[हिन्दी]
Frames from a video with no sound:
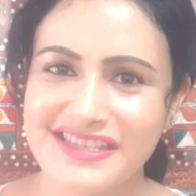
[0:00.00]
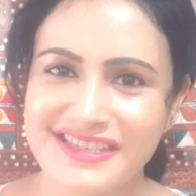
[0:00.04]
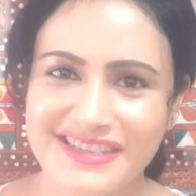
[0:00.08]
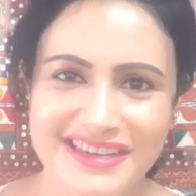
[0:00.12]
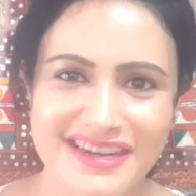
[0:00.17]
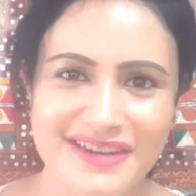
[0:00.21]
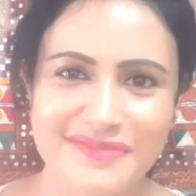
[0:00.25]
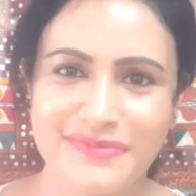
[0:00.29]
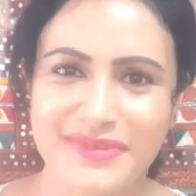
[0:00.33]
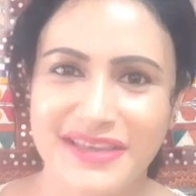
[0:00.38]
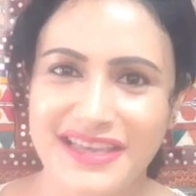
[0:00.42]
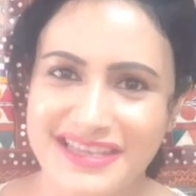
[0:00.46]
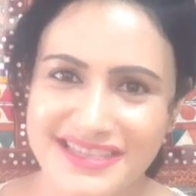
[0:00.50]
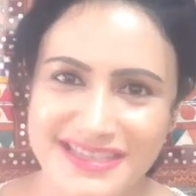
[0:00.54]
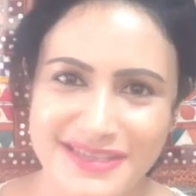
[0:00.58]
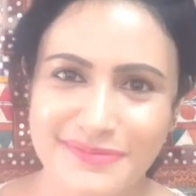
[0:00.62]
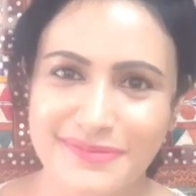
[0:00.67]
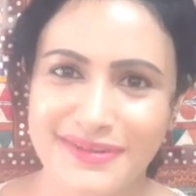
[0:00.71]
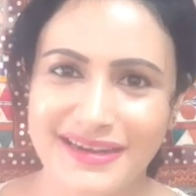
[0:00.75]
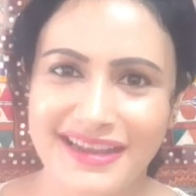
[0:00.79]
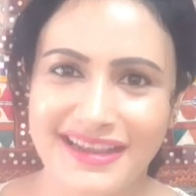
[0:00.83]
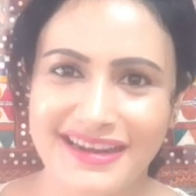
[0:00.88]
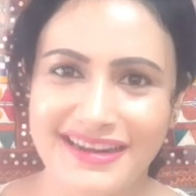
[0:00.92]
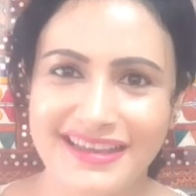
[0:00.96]
स्क्रब कैसे
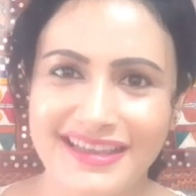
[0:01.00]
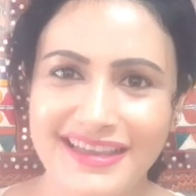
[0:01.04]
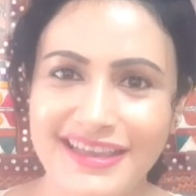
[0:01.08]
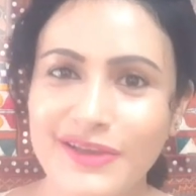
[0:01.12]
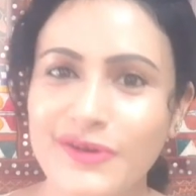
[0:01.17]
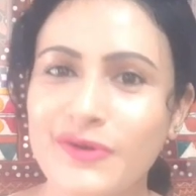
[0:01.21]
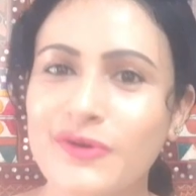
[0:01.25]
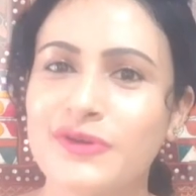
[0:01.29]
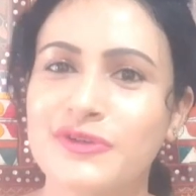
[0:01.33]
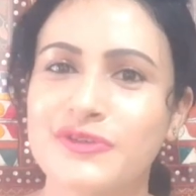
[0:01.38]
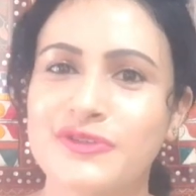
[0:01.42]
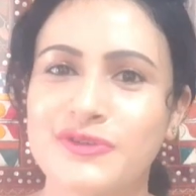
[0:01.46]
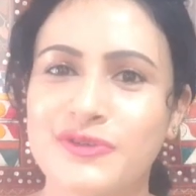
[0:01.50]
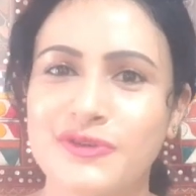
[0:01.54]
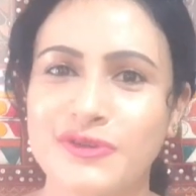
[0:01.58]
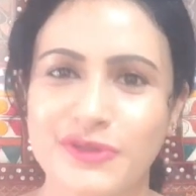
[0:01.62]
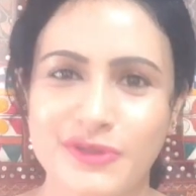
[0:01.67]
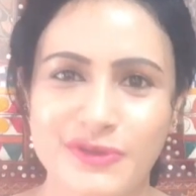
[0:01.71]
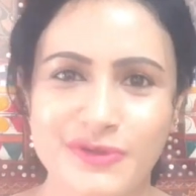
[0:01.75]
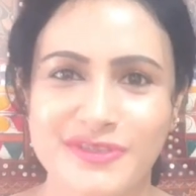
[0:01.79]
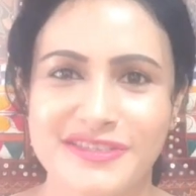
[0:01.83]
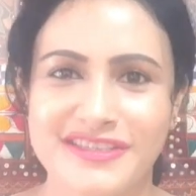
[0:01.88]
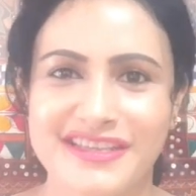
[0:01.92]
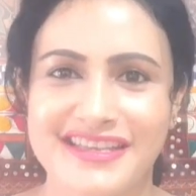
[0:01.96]
बनाना है और उसको
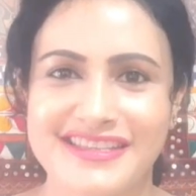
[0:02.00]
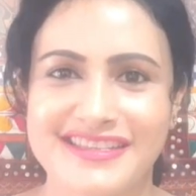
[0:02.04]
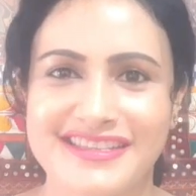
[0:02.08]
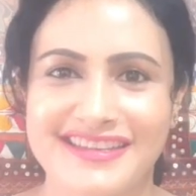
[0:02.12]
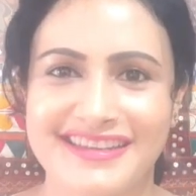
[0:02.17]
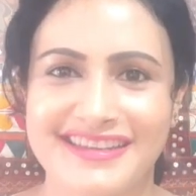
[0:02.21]
यूज़ कैसे